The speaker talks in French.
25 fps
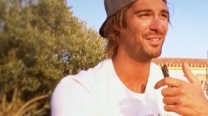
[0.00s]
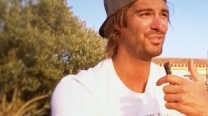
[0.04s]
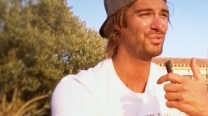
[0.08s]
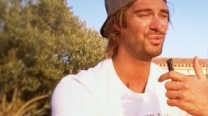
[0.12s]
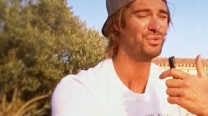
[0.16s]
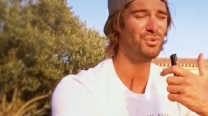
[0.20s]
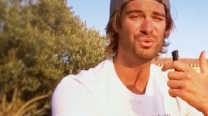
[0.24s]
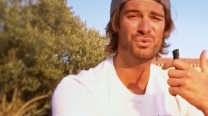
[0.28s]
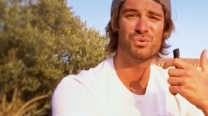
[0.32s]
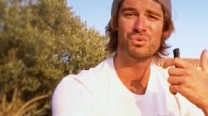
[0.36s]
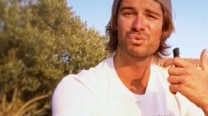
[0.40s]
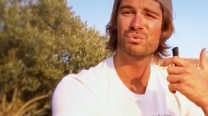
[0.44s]

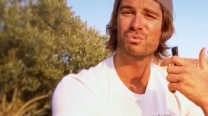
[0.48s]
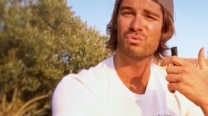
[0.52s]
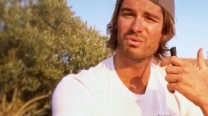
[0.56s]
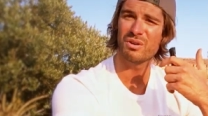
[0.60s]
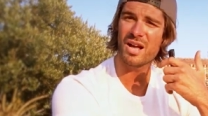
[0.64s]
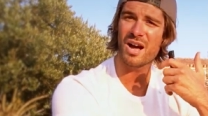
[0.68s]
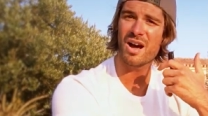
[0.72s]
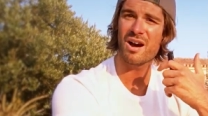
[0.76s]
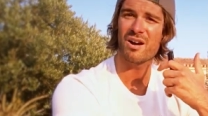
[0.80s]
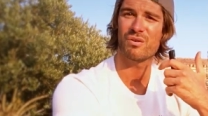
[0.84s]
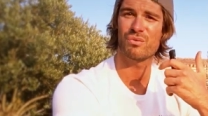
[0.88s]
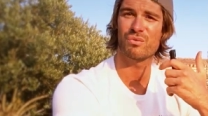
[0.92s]
du tout
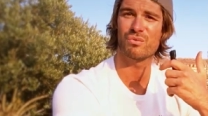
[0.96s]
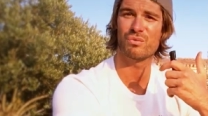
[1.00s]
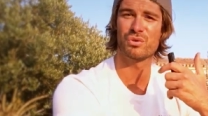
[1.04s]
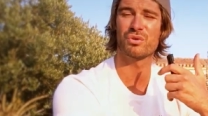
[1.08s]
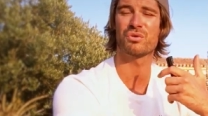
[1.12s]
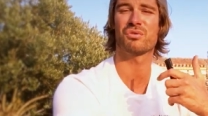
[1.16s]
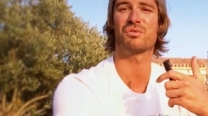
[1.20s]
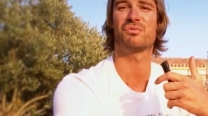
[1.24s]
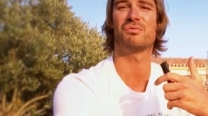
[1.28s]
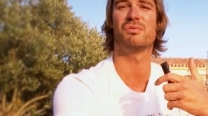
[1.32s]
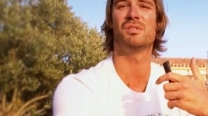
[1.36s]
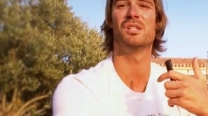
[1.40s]
là où
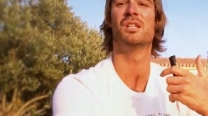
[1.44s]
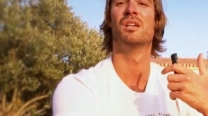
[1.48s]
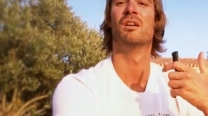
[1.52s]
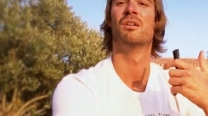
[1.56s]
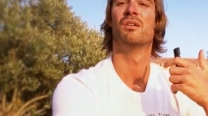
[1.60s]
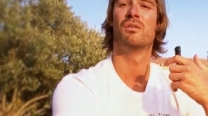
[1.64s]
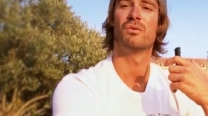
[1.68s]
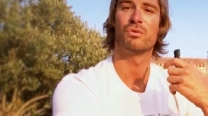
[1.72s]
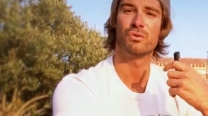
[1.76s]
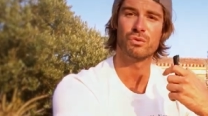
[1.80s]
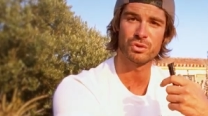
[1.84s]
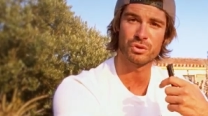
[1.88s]
j'en suis
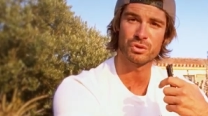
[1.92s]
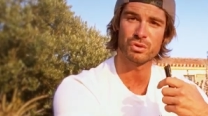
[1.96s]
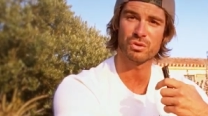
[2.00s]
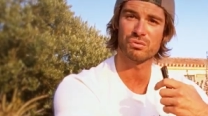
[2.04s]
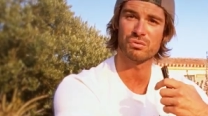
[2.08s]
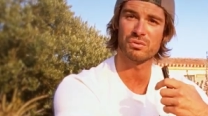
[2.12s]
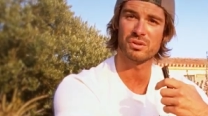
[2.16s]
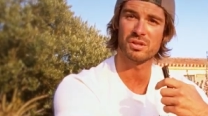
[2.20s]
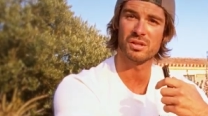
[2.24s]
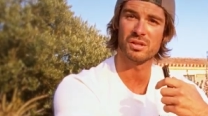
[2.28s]
aujourd'hui.